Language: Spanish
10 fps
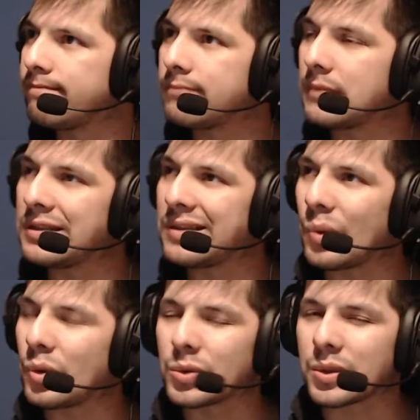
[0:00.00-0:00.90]
Hice
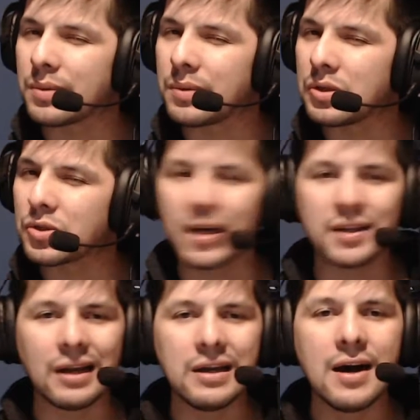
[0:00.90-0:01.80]
dos o tres videos ya de
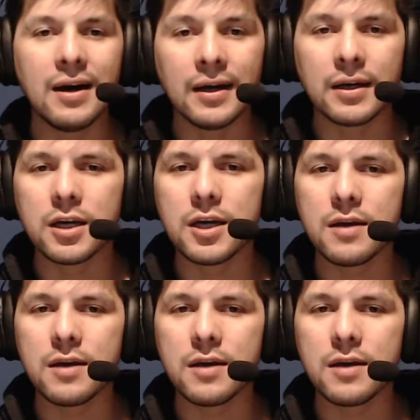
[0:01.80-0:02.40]
Talía. Y